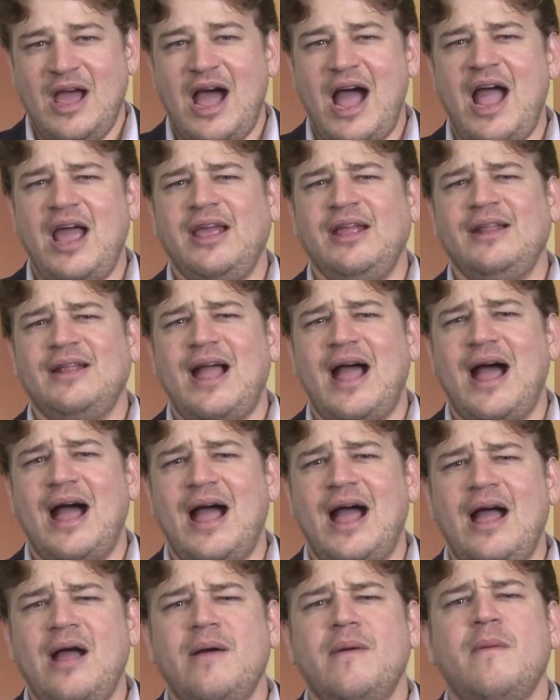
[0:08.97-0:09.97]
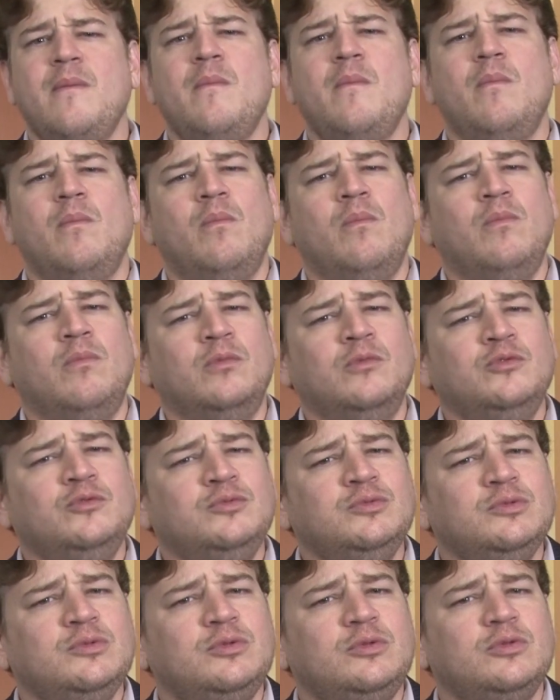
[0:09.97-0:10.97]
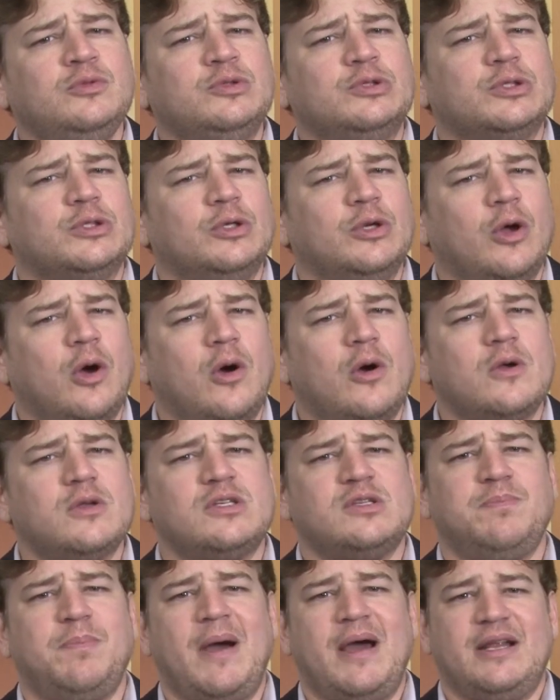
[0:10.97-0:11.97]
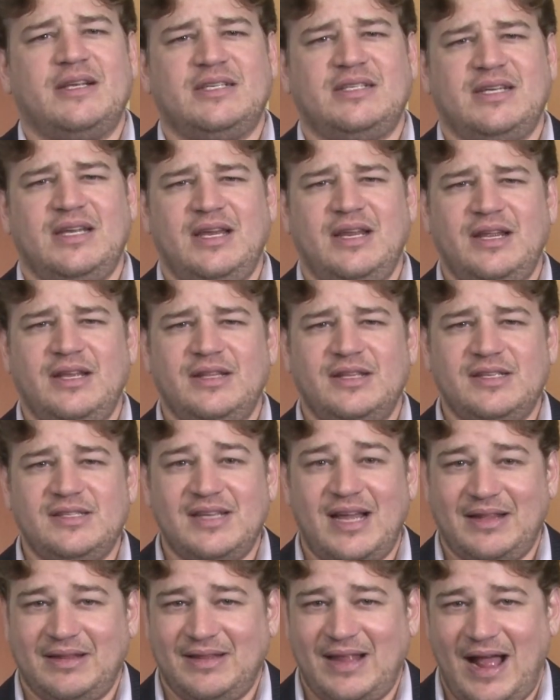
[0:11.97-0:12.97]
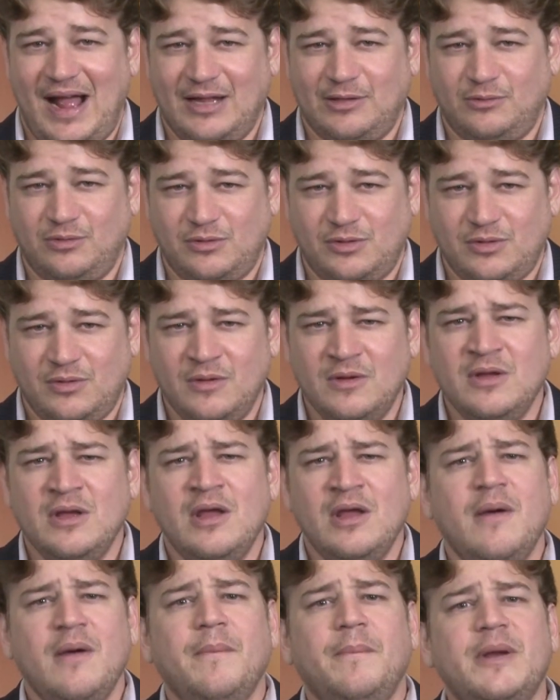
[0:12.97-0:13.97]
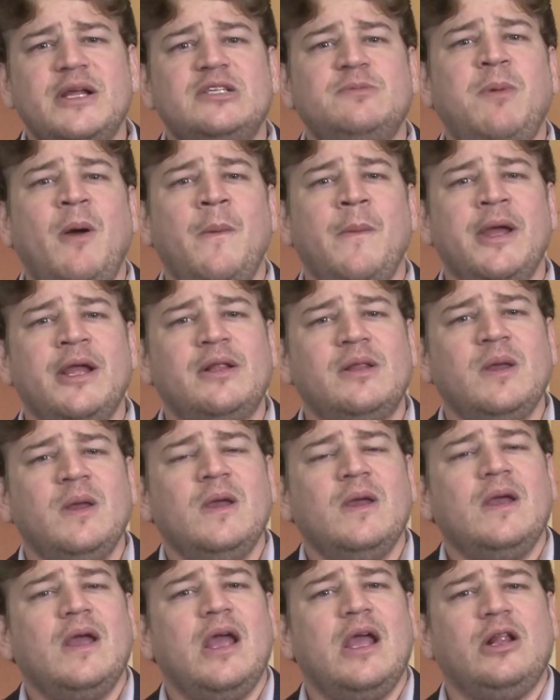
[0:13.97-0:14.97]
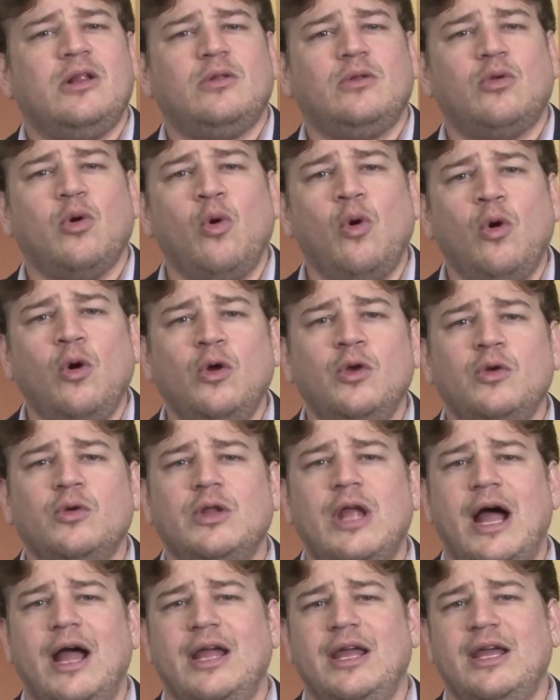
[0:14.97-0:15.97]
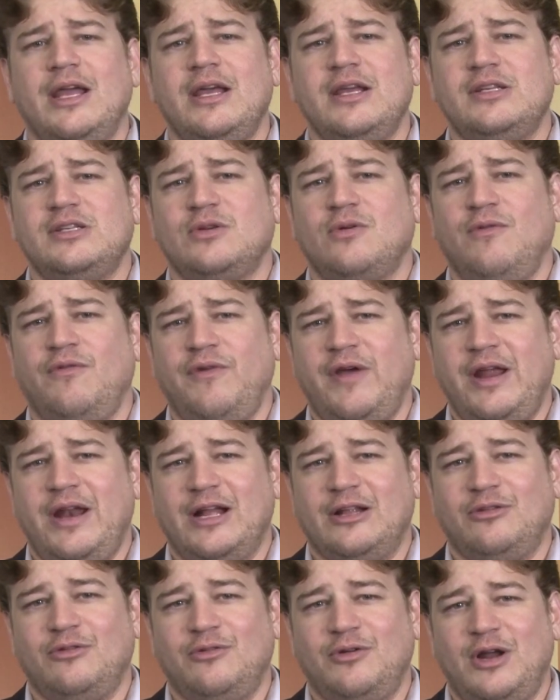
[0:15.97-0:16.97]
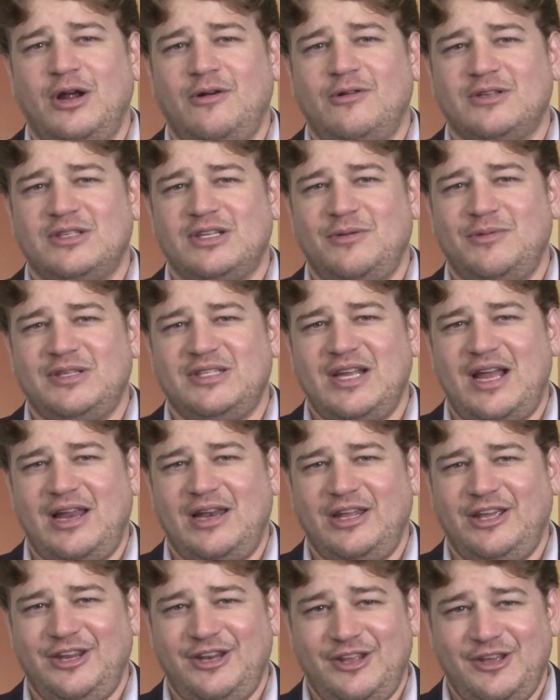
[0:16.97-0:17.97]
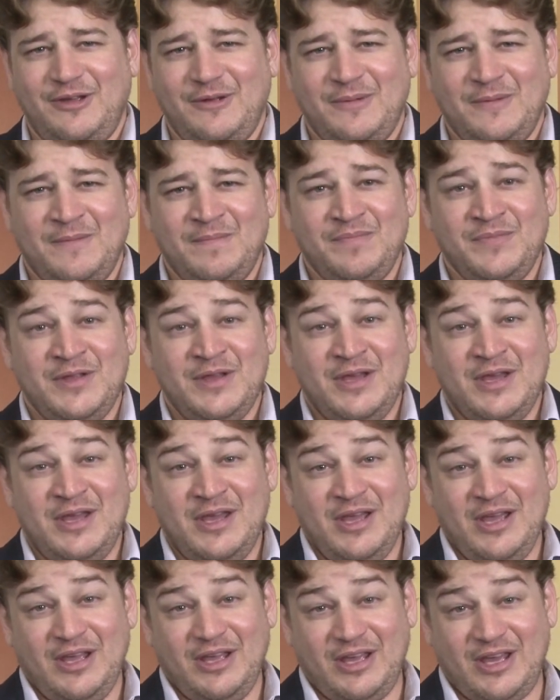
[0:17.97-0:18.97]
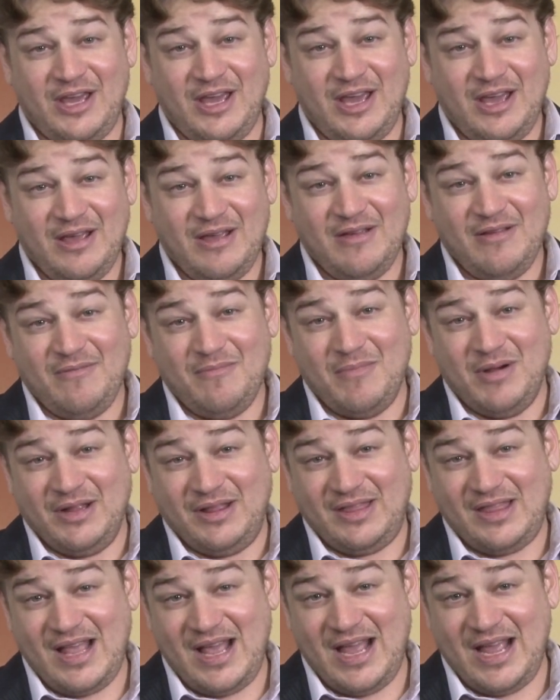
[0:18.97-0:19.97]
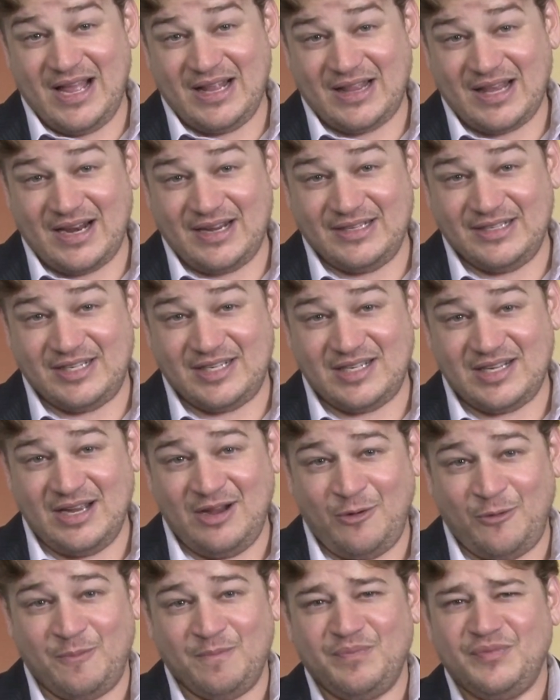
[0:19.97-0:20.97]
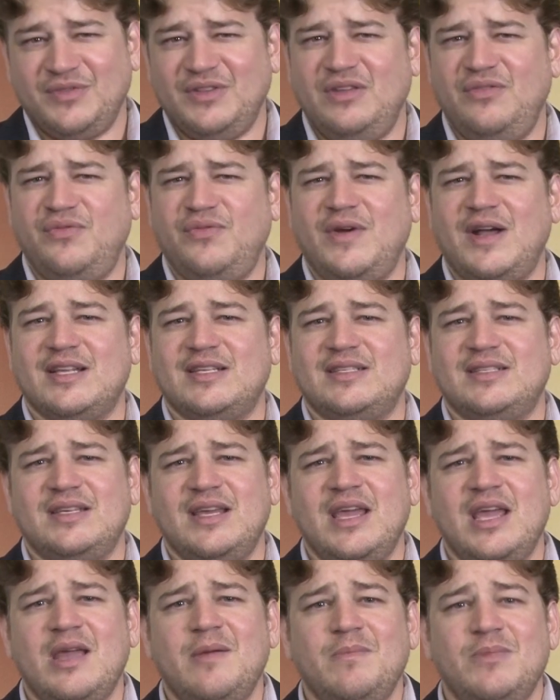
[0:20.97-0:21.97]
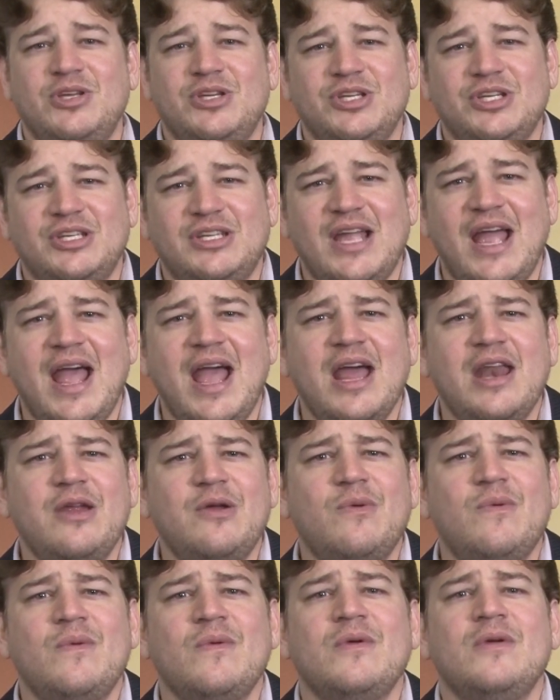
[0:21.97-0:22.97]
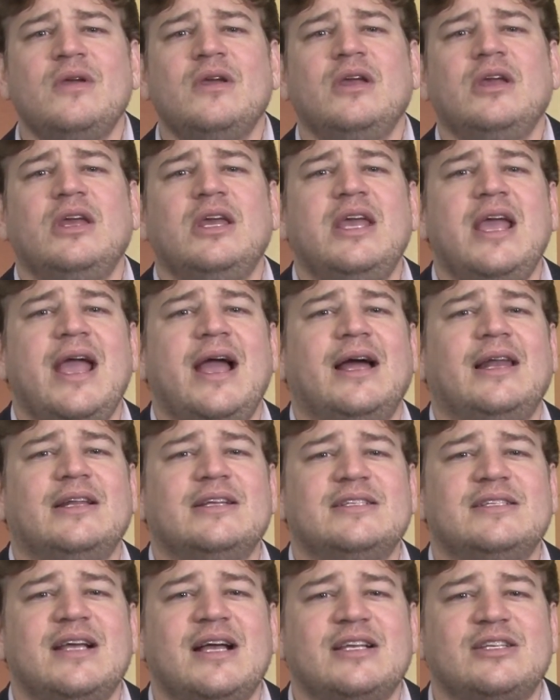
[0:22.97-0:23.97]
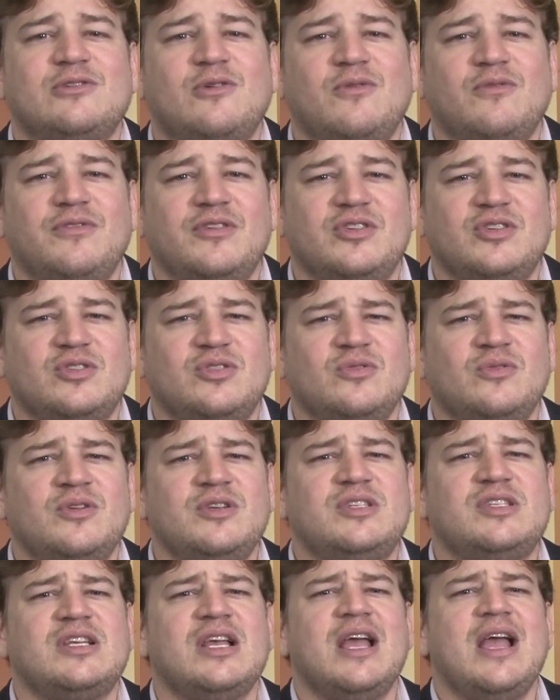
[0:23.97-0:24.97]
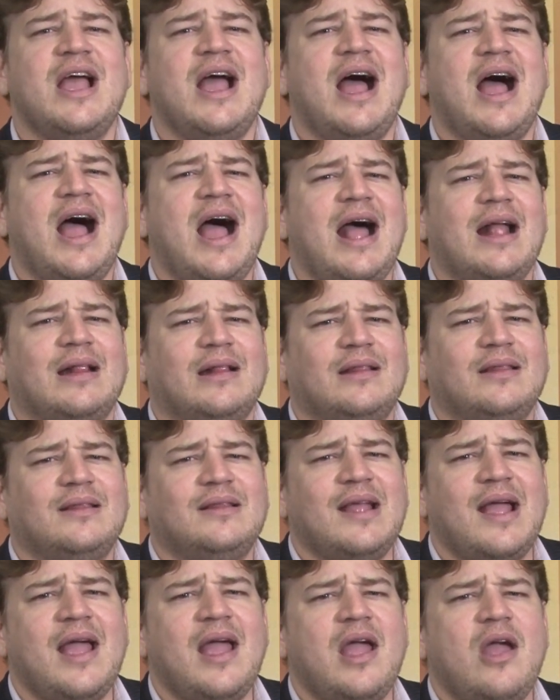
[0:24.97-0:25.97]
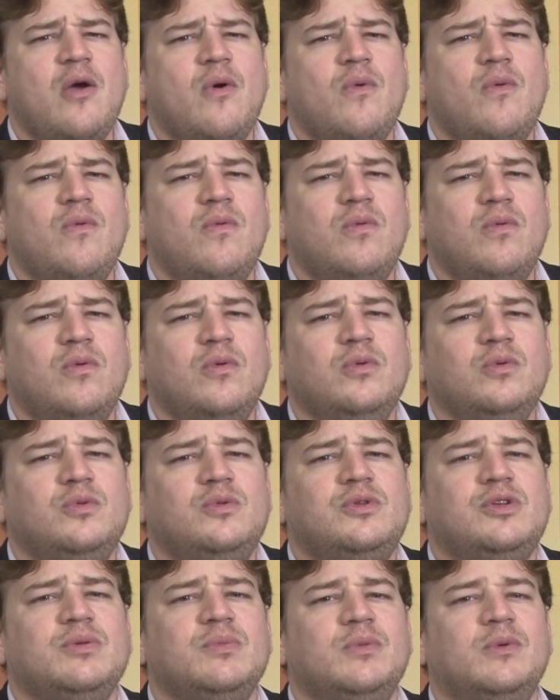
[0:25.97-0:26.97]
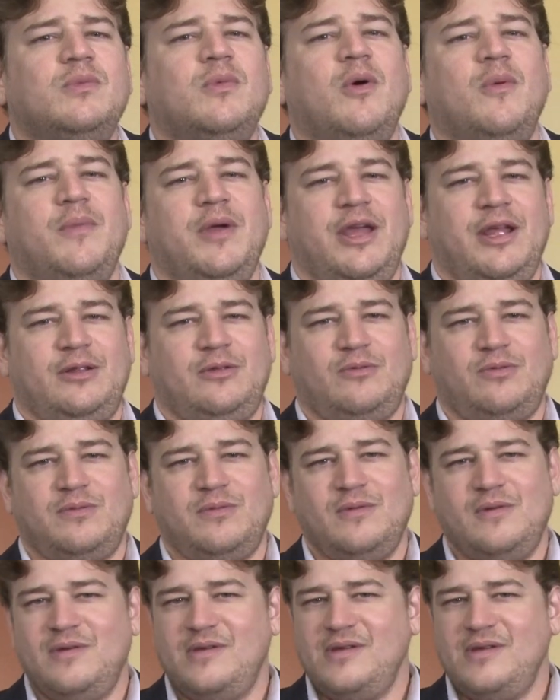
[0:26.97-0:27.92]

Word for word: Ainda há muitos nós para serem desatados, principalmente em torno da ex-governadora Rosalba Ciarline, que mantém a tradição de fazer mistério e realizar as convenções até o último momento.